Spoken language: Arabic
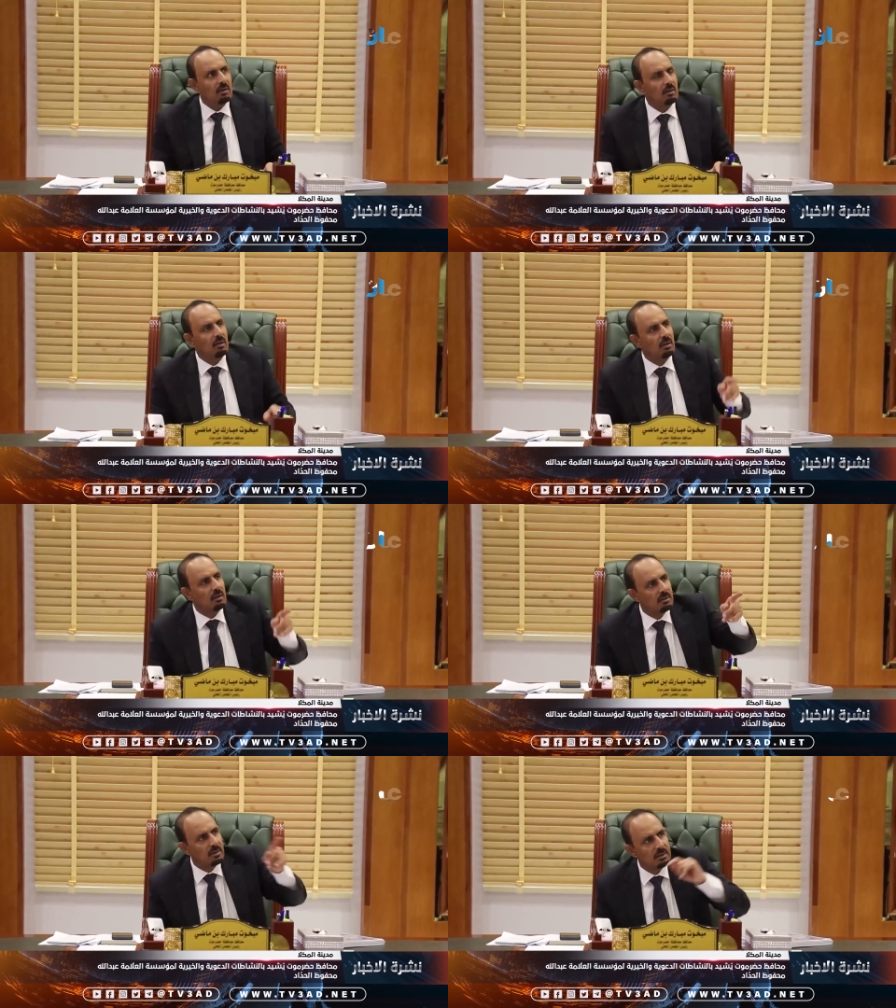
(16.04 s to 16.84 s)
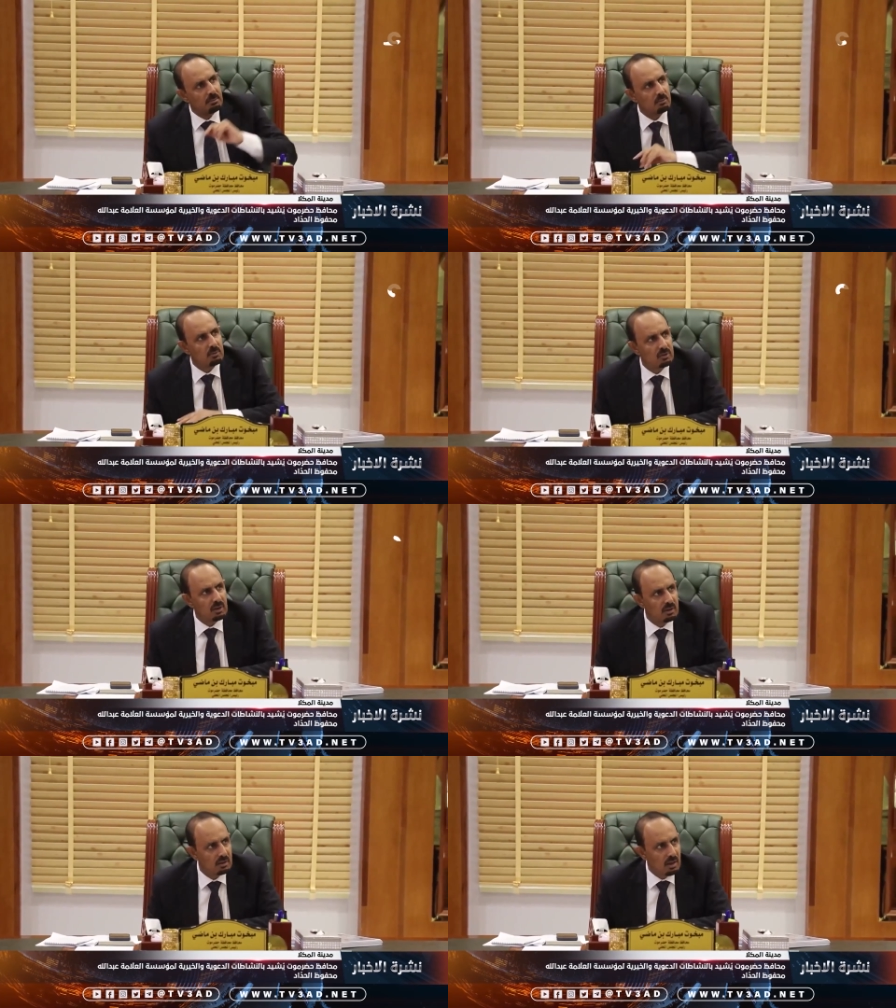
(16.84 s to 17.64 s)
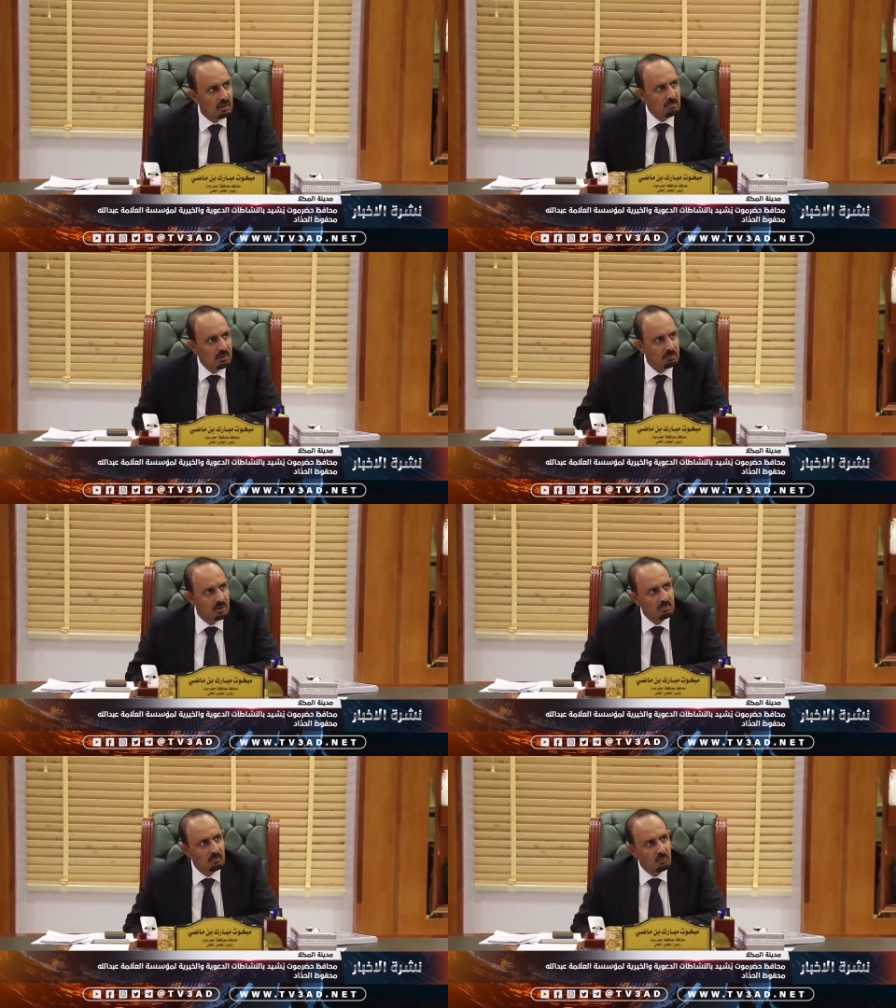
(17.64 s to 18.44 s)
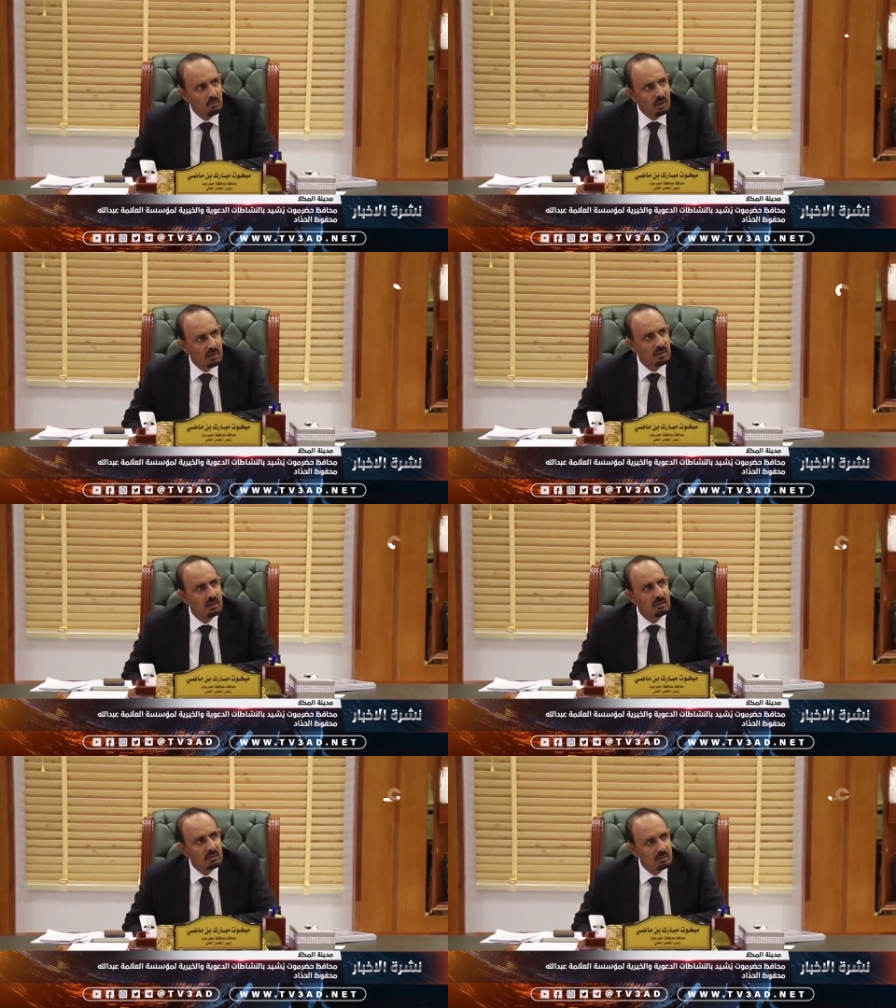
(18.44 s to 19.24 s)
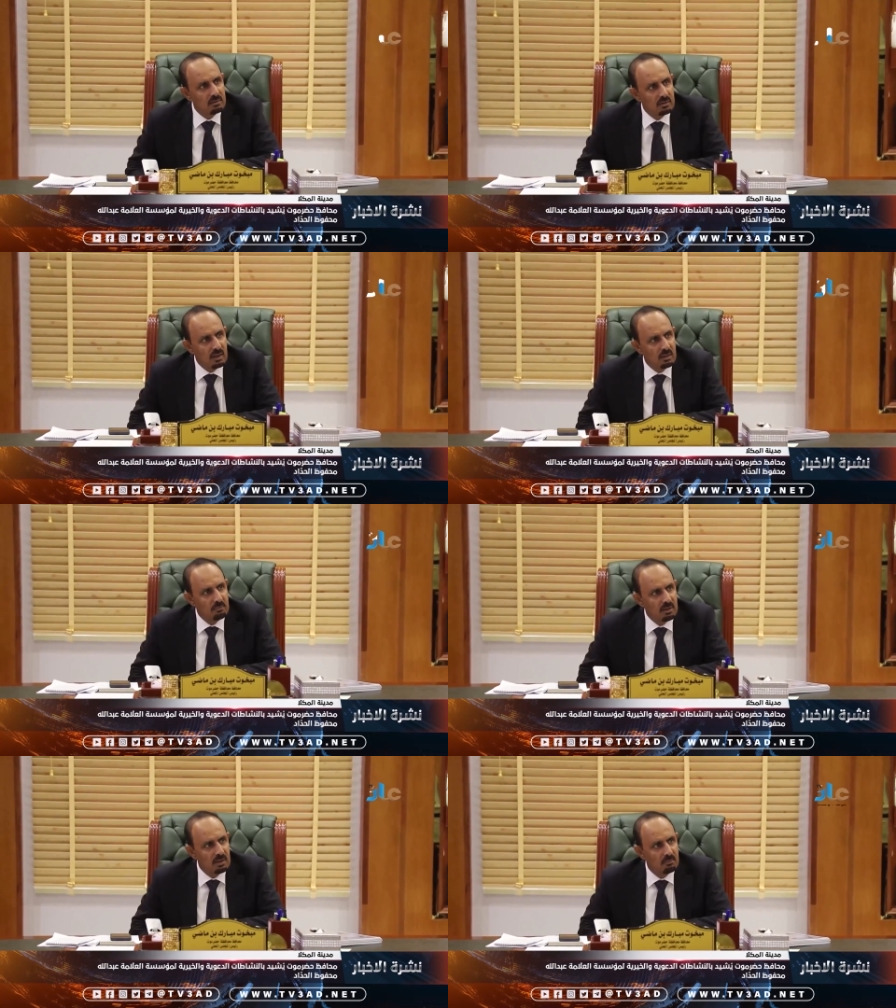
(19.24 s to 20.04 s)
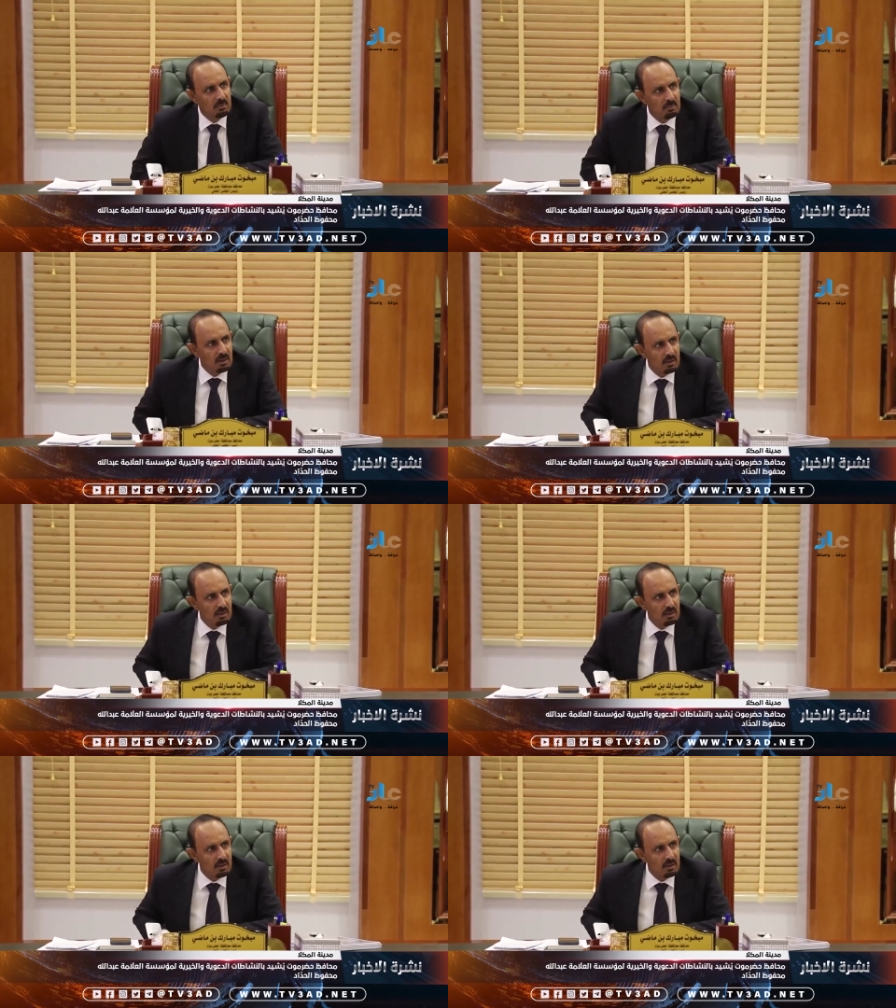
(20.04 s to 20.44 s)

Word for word: وأعضاء مجلس الإدارة إلى شرح عام حول جملة النشاطات التي